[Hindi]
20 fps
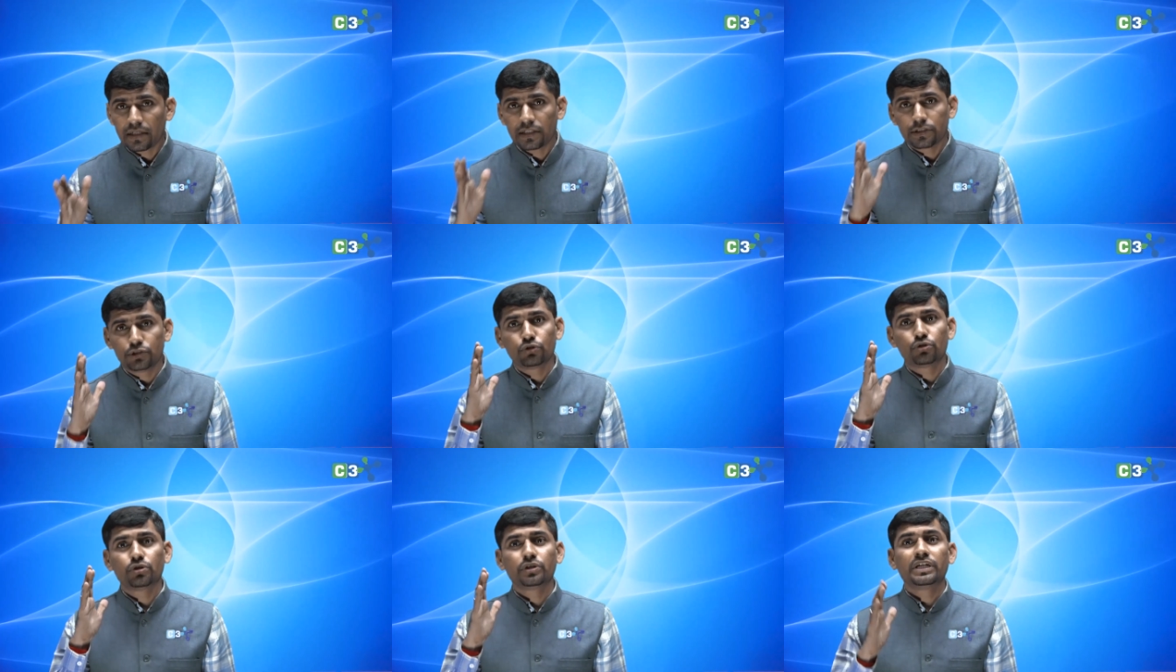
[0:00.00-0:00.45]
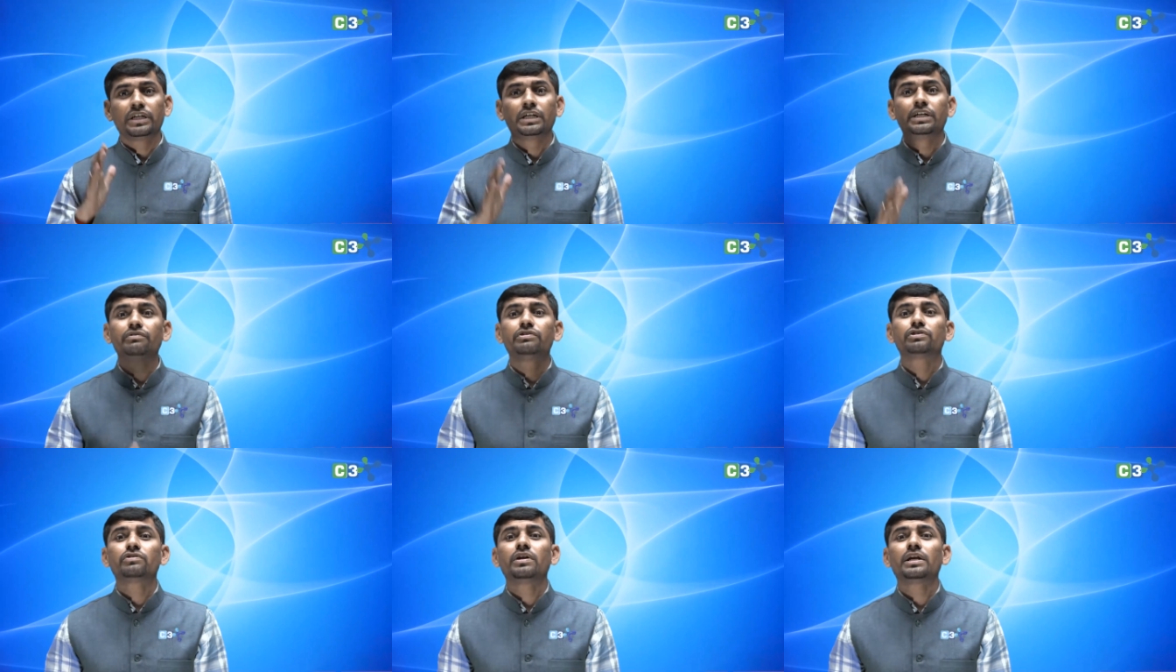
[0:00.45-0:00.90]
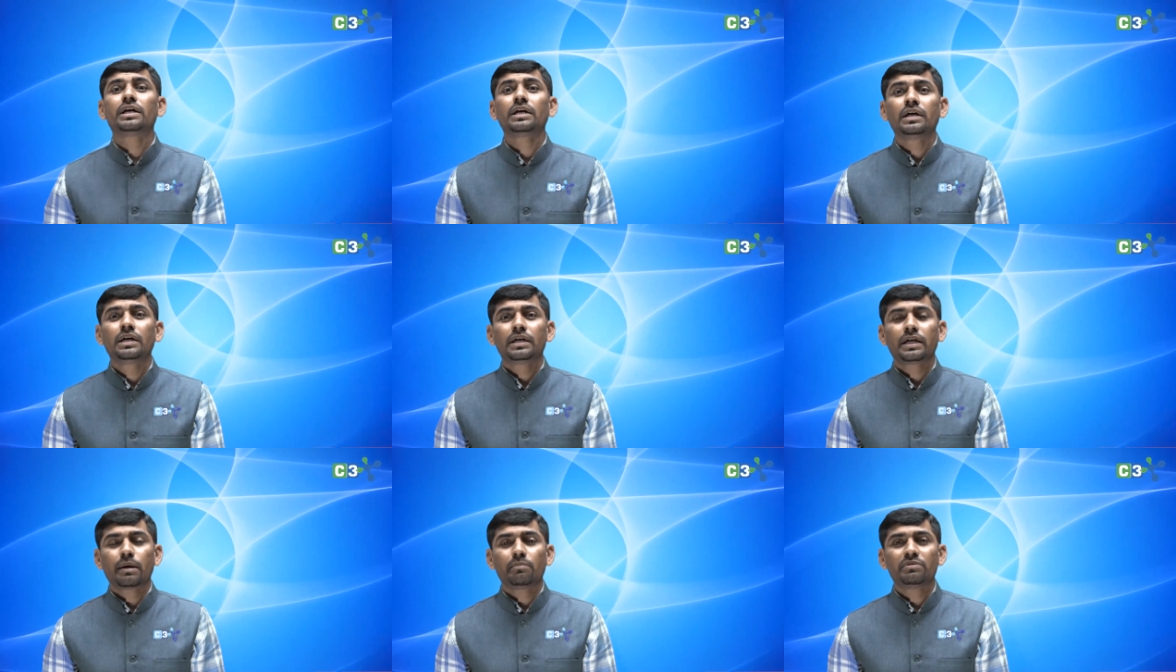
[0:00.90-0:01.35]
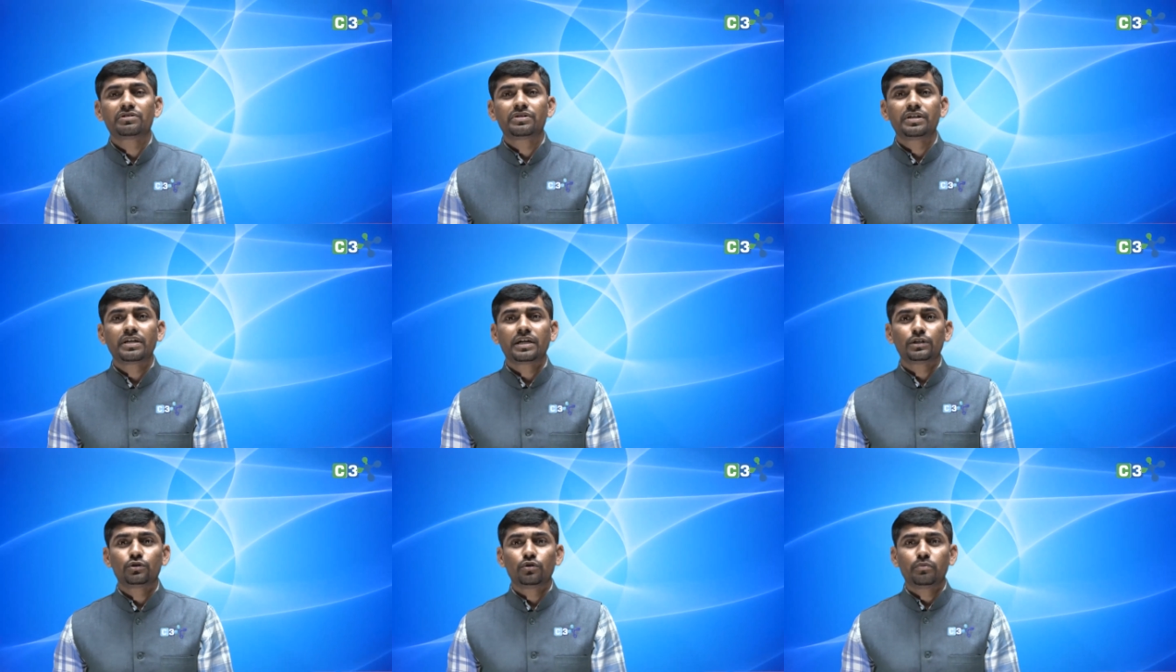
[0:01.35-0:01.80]
जो इंडिविजुअल केमिस्ट्री
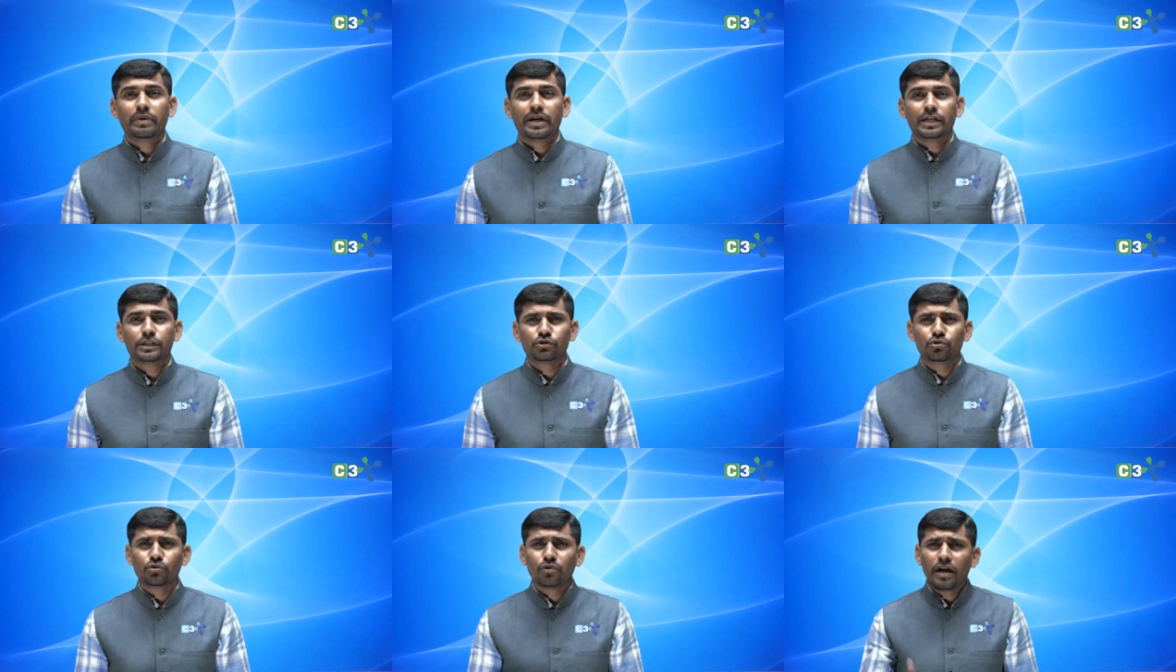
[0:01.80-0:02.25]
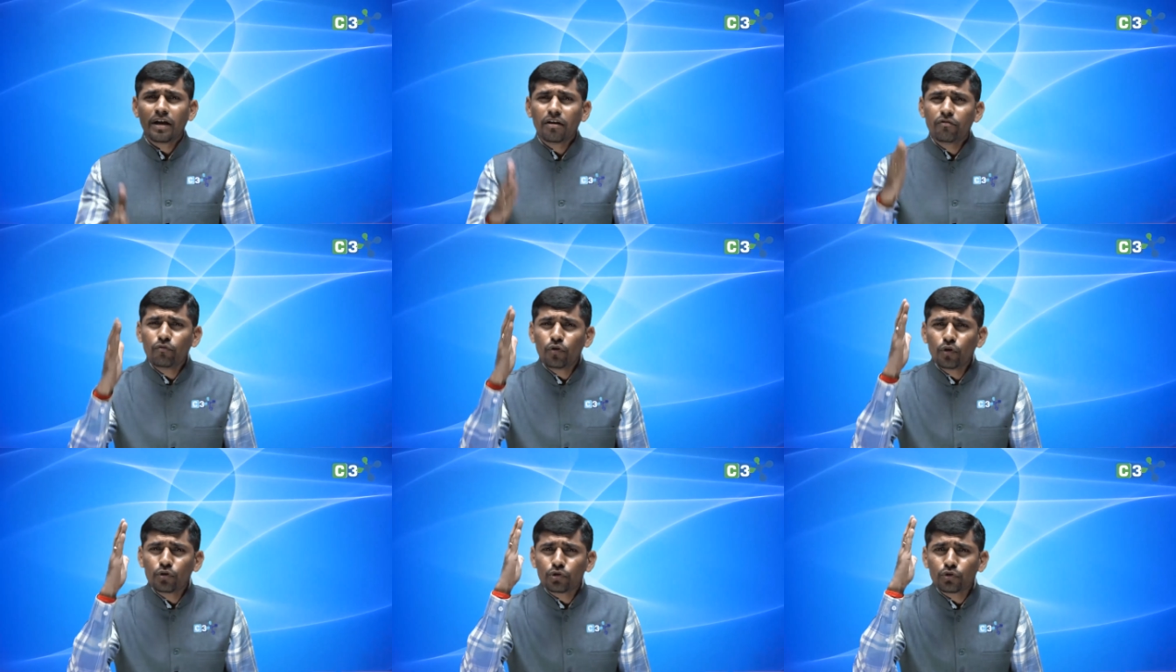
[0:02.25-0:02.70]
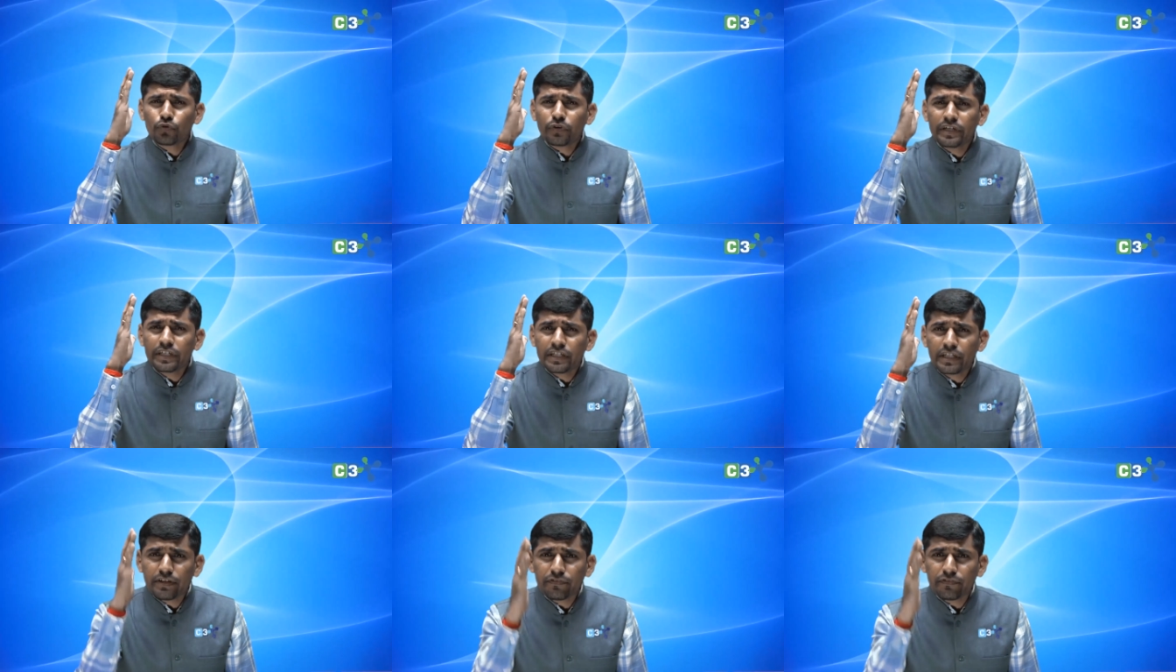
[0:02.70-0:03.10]
का जो बैच शुरू हुआ है वो ट्वेंटी